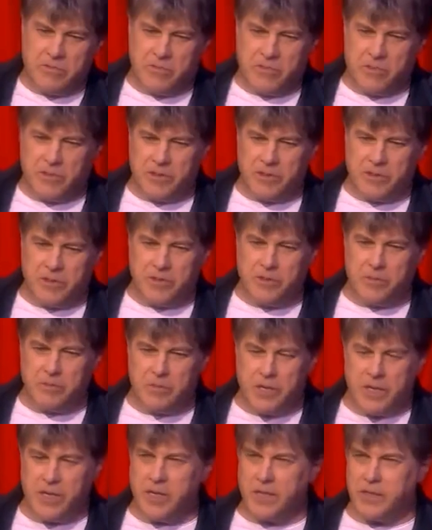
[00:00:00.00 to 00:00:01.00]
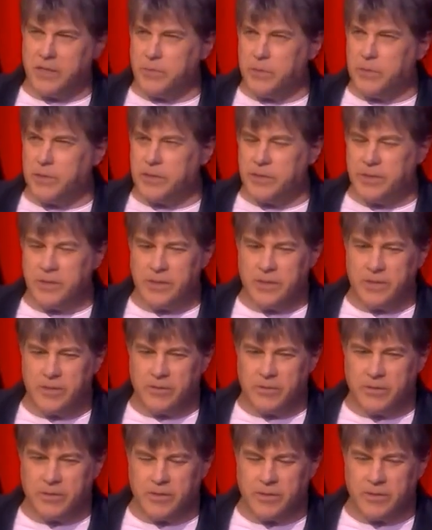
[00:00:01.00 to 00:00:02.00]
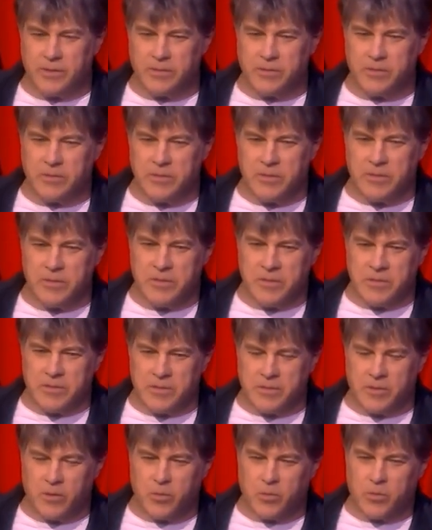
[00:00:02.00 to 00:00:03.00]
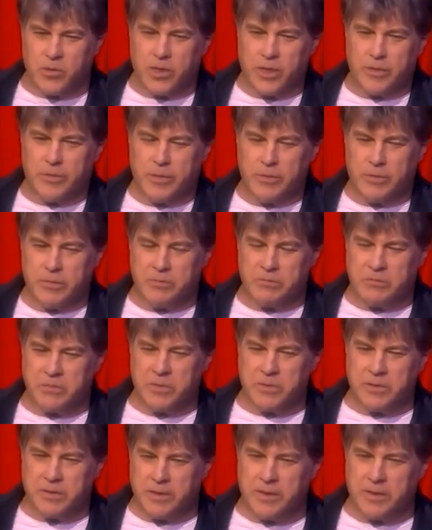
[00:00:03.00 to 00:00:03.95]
вот эти дембеля расписные, вот эти с кружками, так